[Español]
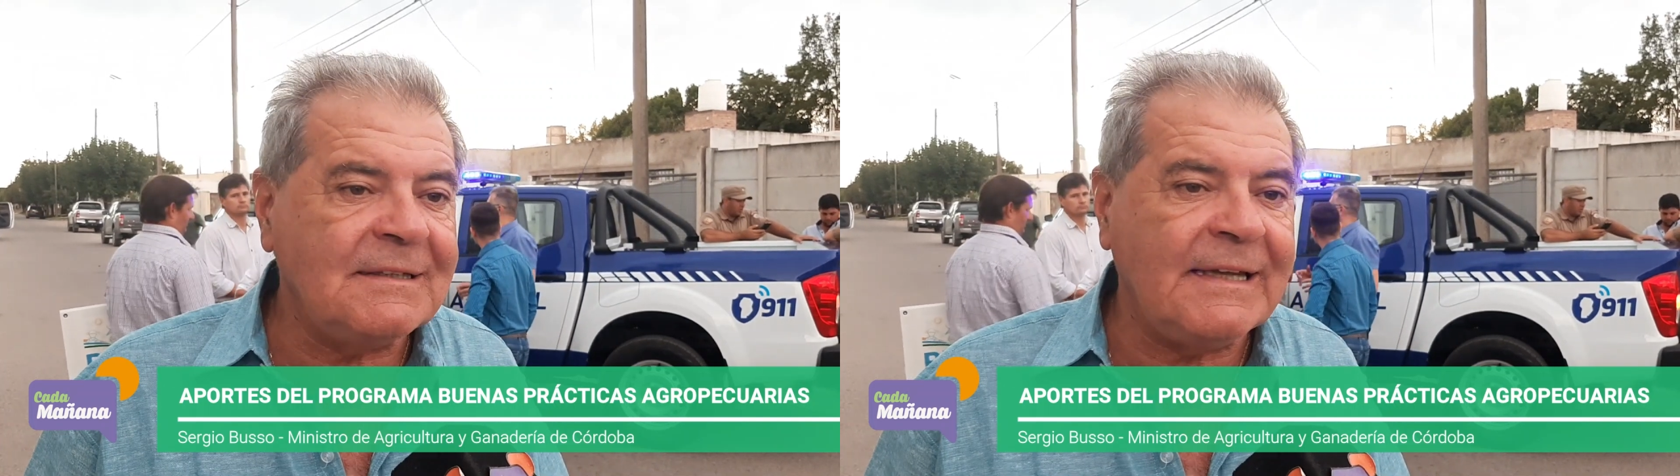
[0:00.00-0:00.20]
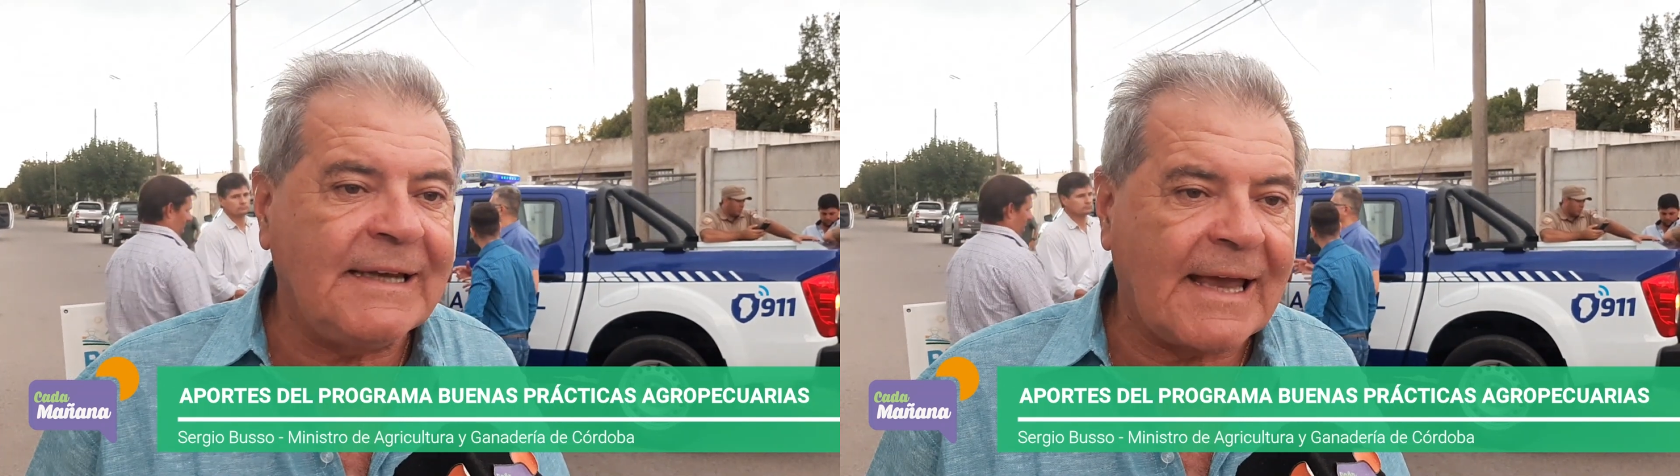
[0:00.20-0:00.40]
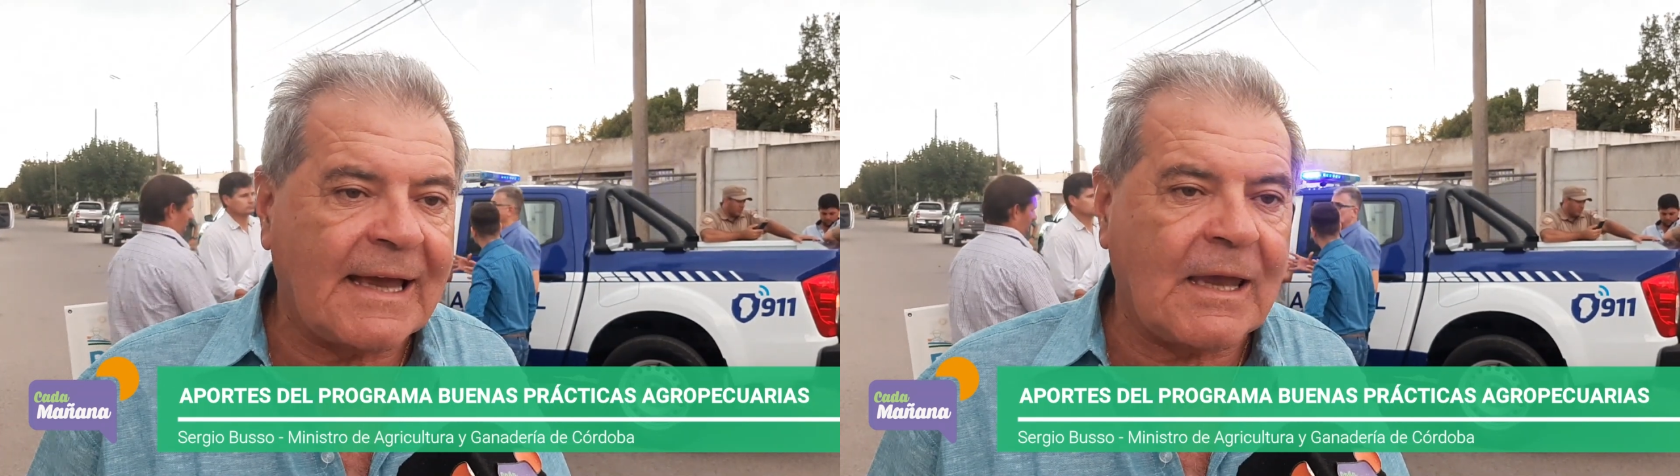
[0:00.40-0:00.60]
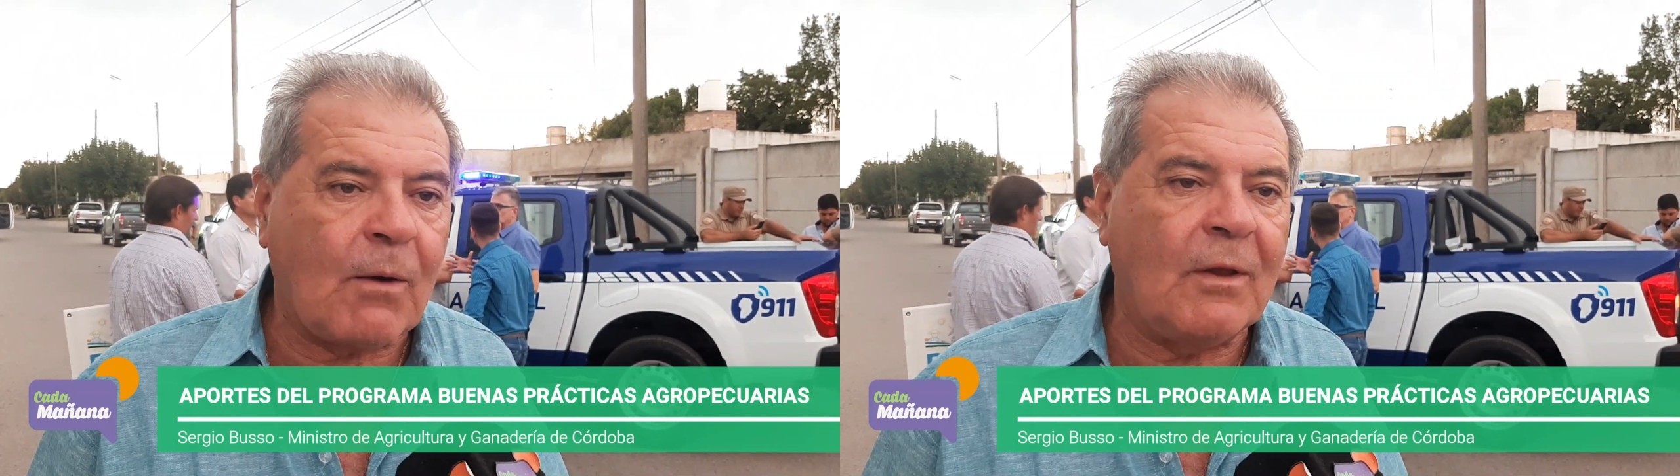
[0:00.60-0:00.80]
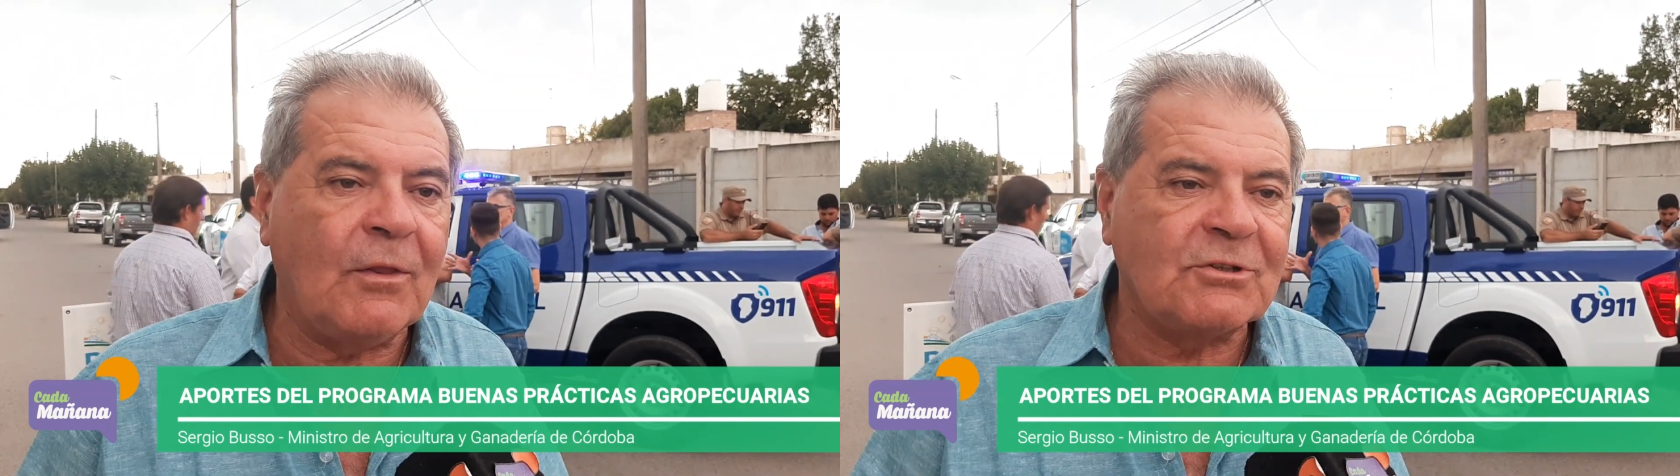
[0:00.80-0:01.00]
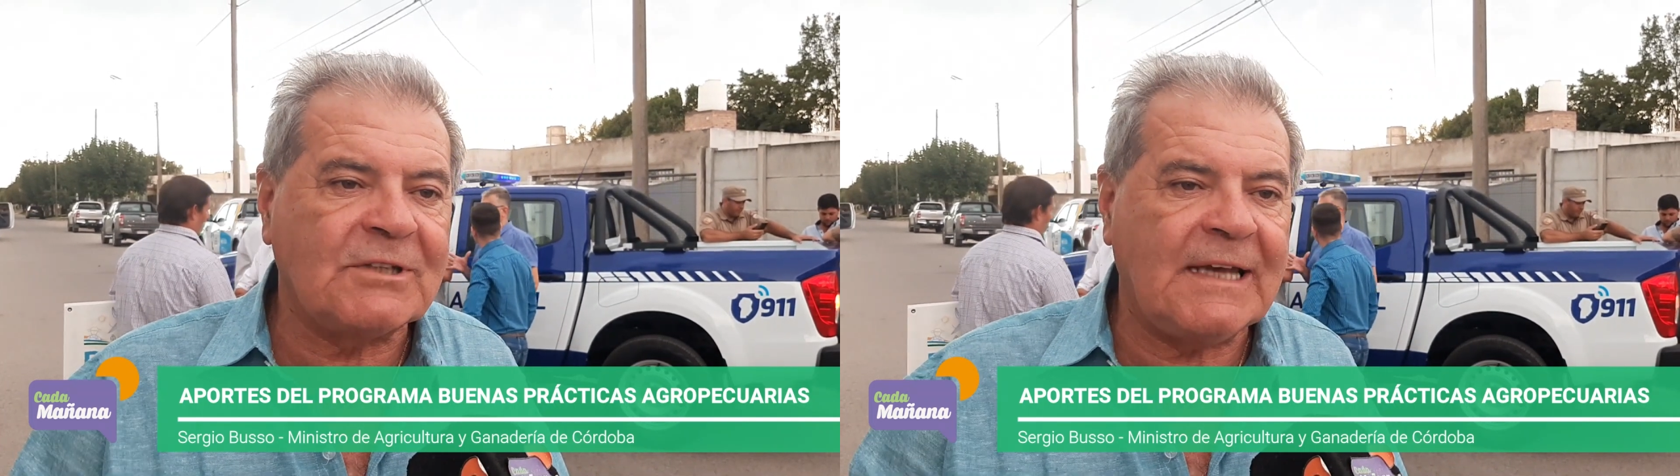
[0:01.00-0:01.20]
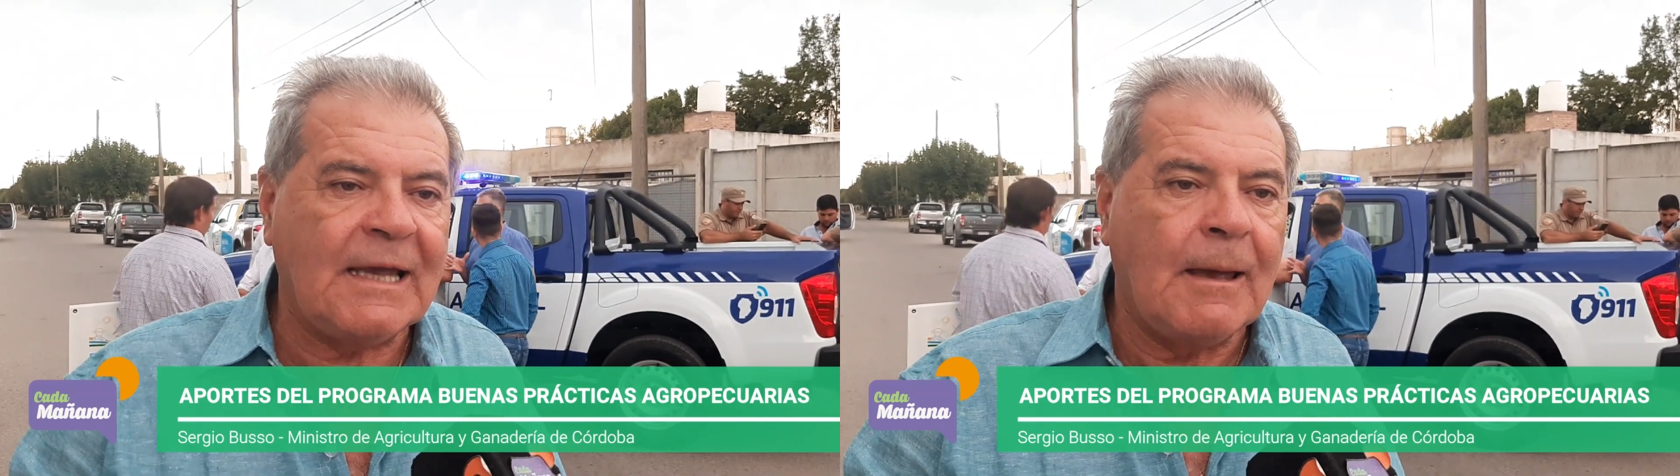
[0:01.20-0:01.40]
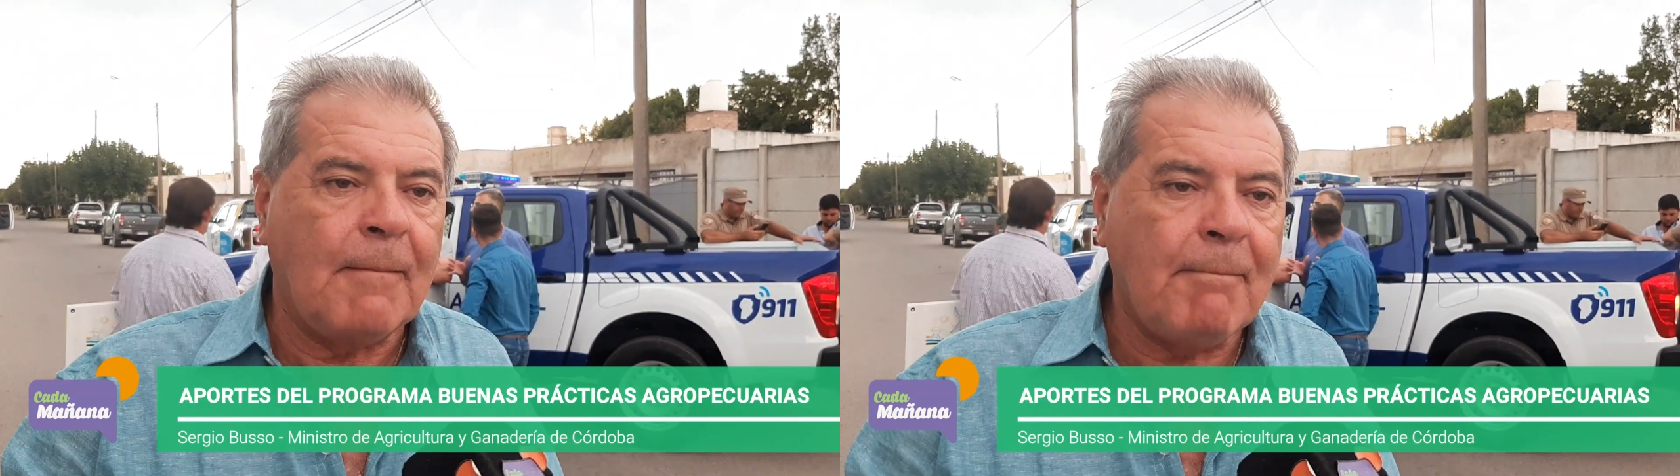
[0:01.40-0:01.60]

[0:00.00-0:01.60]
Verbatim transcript: indica que cuando se